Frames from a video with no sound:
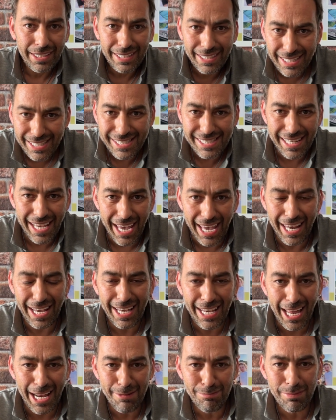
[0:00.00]
hiç
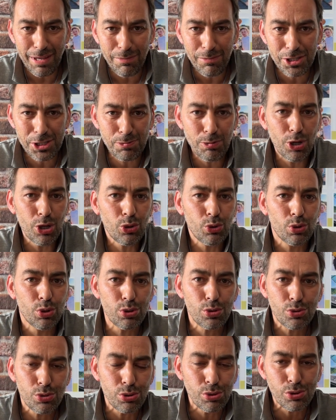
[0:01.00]
ellenmemiş böyle
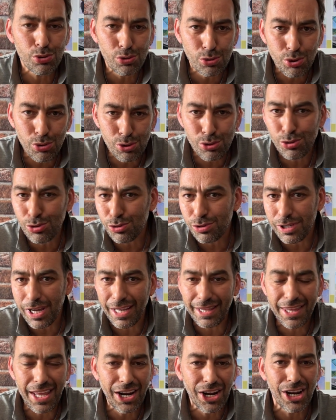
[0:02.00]
kusursuz
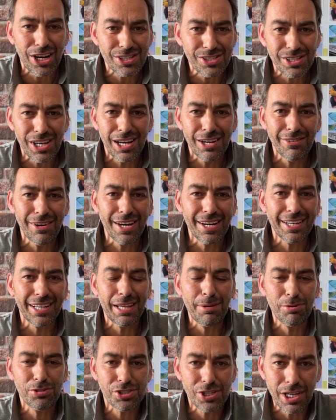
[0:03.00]
yani ne kaza var
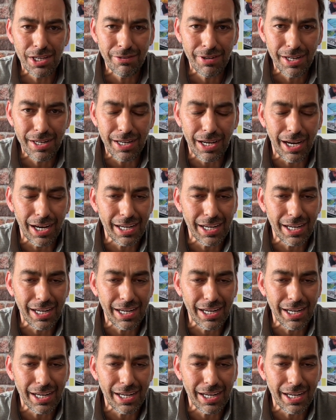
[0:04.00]
ne bir şey var.